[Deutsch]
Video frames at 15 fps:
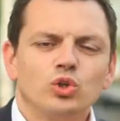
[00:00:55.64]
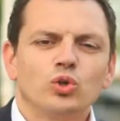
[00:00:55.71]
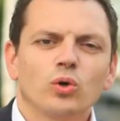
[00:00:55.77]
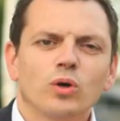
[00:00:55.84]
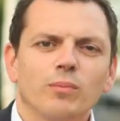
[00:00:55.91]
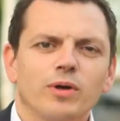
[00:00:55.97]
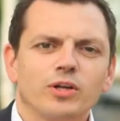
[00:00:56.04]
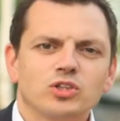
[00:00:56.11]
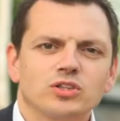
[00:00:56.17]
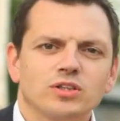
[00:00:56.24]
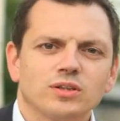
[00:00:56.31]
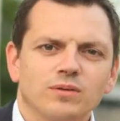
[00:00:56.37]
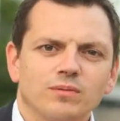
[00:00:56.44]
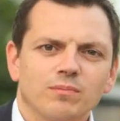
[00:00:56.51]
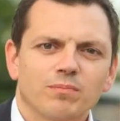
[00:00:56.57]
Junge
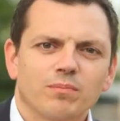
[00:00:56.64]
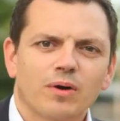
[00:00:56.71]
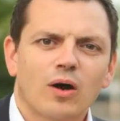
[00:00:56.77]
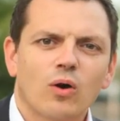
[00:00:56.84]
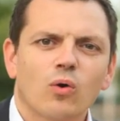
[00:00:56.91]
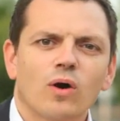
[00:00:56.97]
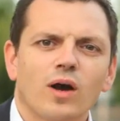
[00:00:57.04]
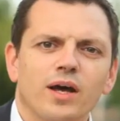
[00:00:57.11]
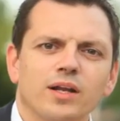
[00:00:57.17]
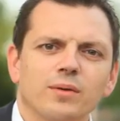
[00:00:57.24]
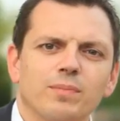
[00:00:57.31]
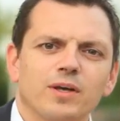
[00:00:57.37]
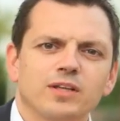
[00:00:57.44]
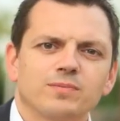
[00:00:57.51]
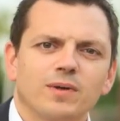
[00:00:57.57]
Menschen brauchen eine
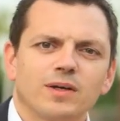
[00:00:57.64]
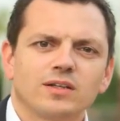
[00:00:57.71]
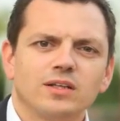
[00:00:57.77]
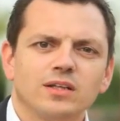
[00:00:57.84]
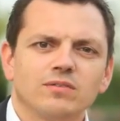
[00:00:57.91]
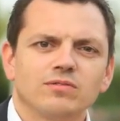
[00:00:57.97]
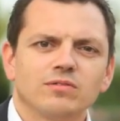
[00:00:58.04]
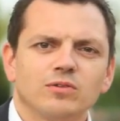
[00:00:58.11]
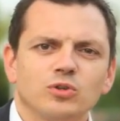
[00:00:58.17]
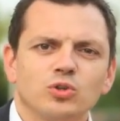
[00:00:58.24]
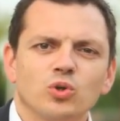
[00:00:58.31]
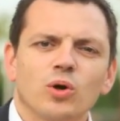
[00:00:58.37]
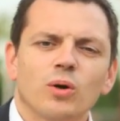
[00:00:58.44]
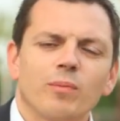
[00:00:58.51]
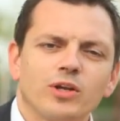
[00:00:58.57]
Perspektive.
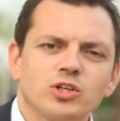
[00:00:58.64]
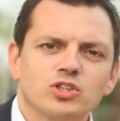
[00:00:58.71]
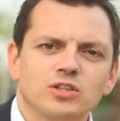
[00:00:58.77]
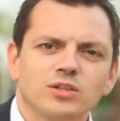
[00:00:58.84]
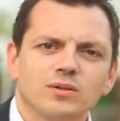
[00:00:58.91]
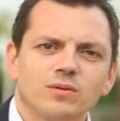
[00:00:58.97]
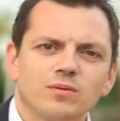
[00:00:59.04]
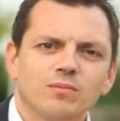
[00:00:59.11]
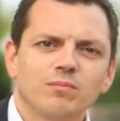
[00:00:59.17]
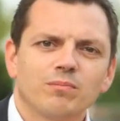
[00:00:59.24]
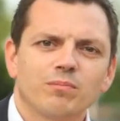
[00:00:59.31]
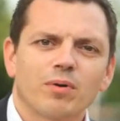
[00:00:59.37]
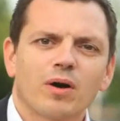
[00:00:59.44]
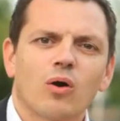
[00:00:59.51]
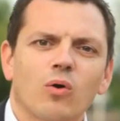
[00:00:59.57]
Junge Menschen
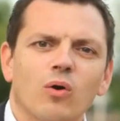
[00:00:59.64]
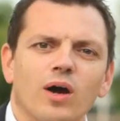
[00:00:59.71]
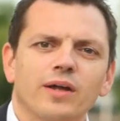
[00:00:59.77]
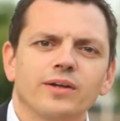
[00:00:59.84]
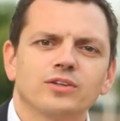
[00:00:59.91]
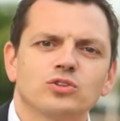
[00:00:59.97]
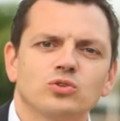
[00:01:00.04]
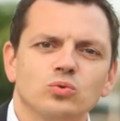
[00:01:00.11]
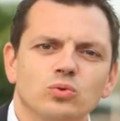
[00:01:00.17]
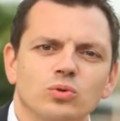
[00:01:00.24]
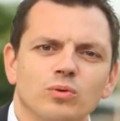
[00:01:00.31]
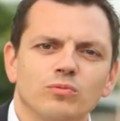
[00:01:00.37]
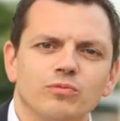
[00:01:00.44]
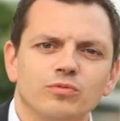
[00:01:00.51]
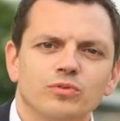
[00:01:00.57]
brauchen eine
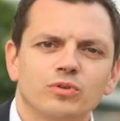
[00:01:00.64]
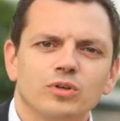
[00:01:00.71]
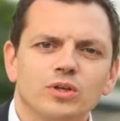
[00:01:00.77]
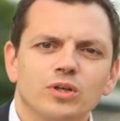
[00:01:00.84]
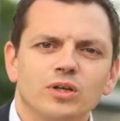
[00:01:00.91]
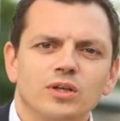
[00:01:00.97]
Zukunft.